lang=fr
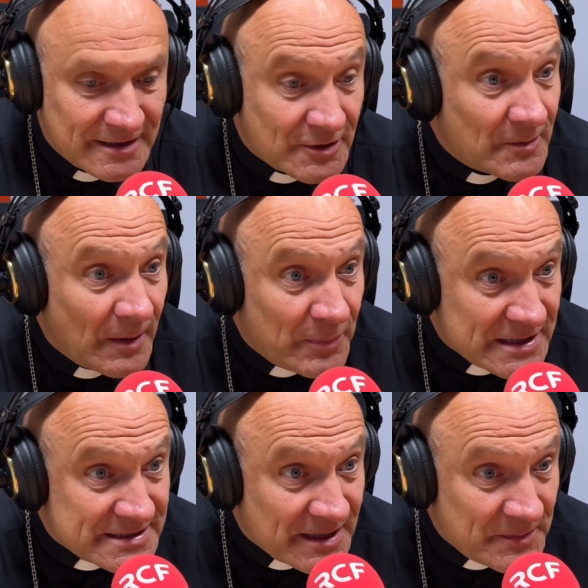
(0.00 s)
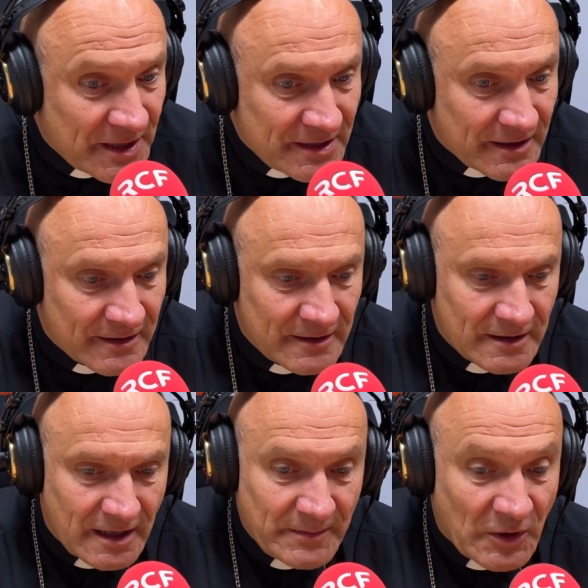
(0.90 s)
comme la place Saint-Pierre,
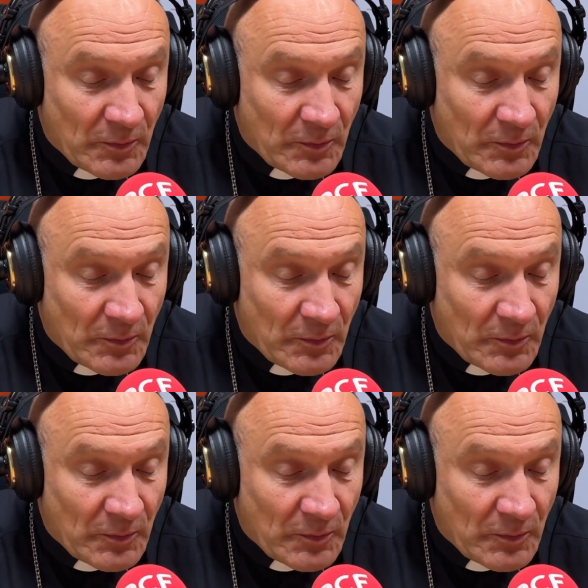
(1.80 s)
eh bien,